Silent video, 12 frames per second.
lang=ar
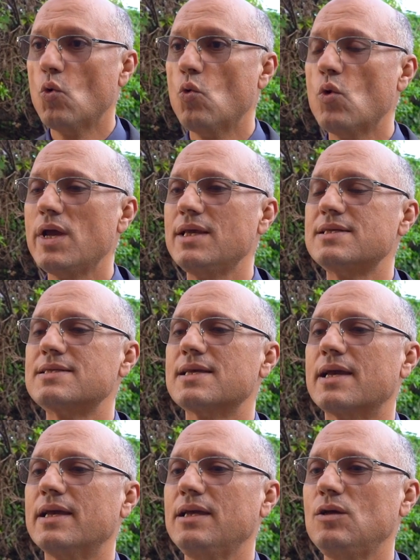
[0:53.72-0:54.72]

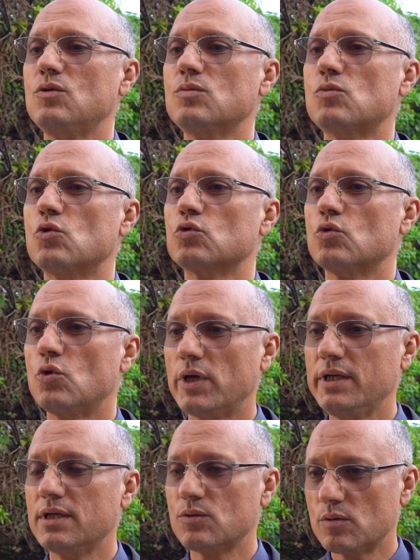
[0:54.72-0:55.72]
ويستحيل
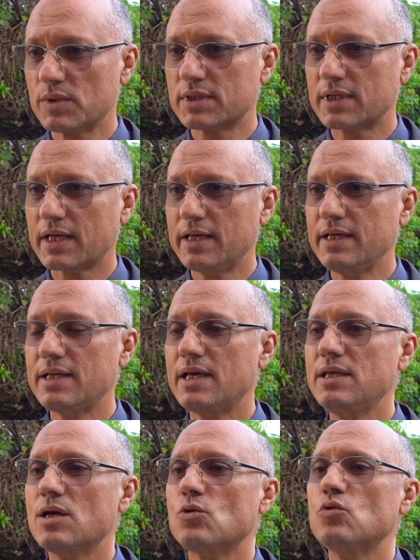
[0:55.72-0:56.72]
موضوعيا
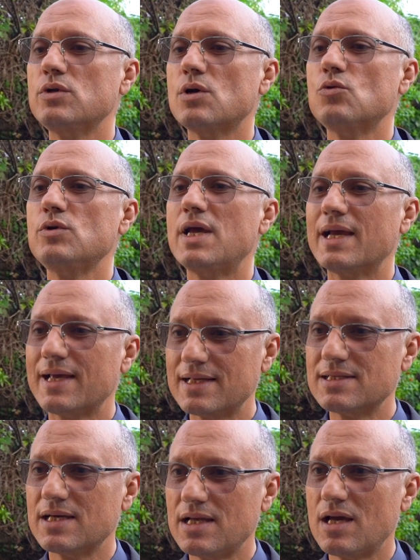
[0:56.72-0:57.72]
ومنطقيا ان يكون هناك
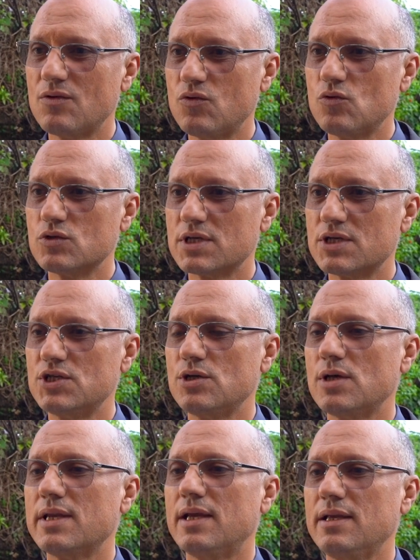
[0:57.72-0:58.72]
تنافس
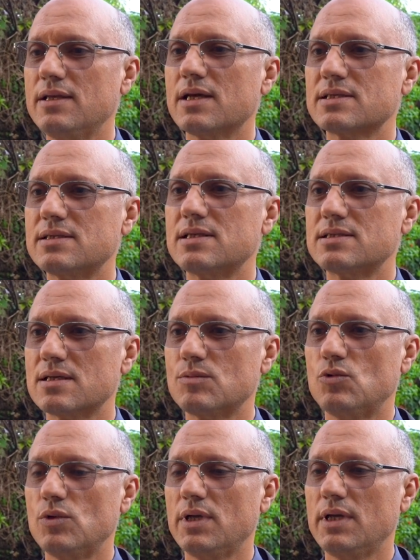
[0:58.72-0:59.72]
الشيء كان علينا خصنا
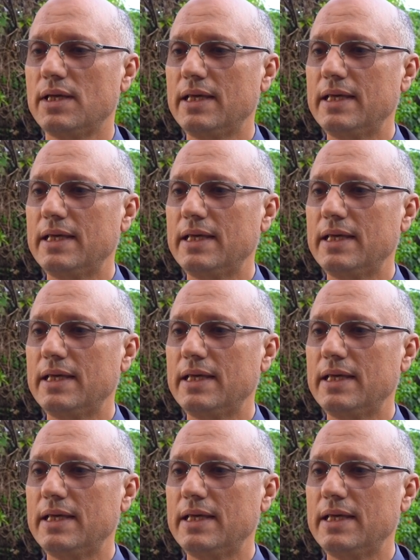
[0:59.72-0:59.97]
ننتبهوا ليه